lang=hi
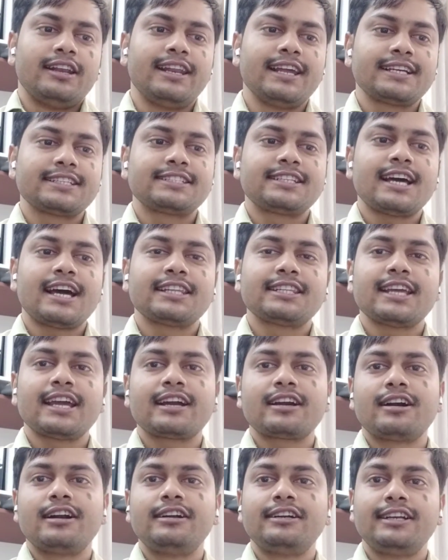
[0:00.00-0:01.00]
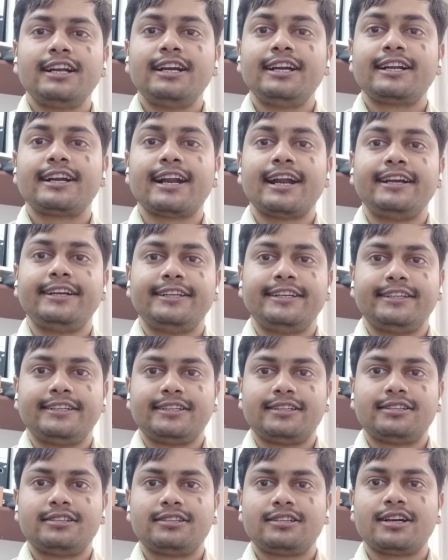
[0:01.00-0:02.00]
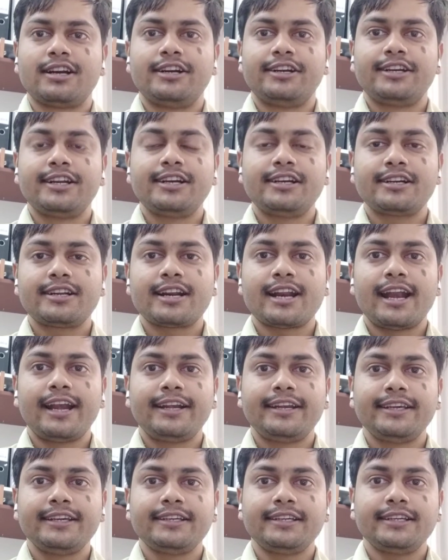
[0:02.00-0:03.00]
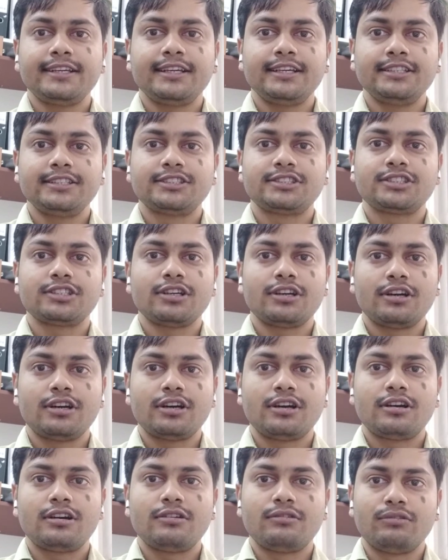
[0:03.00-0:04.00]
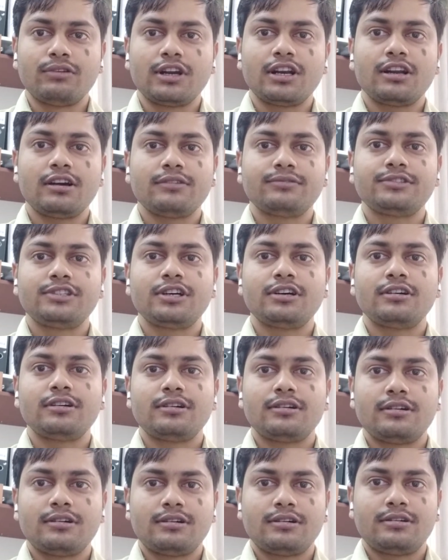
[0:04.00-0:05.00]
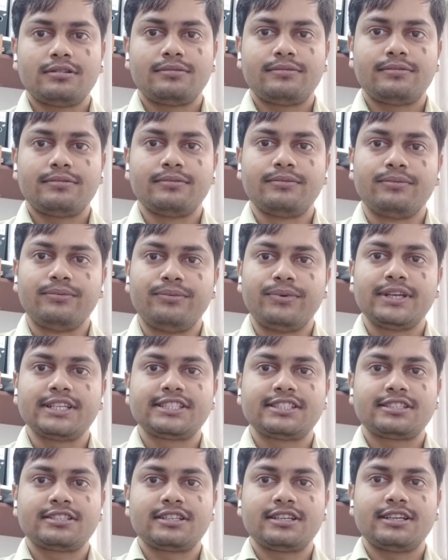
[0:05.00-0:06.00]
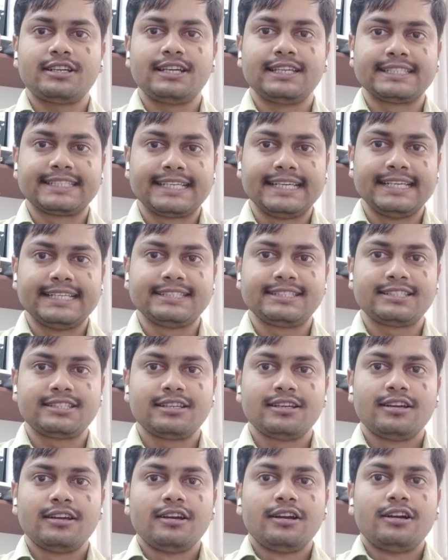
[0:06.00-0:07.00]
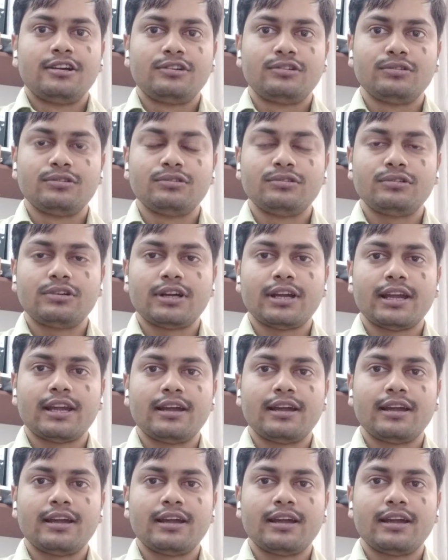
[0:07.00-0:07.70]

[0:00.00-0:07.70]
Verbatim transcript: नेक्स्ट आता है कंटेंट राइटिंग content writing is uh, one of the uh, best skills to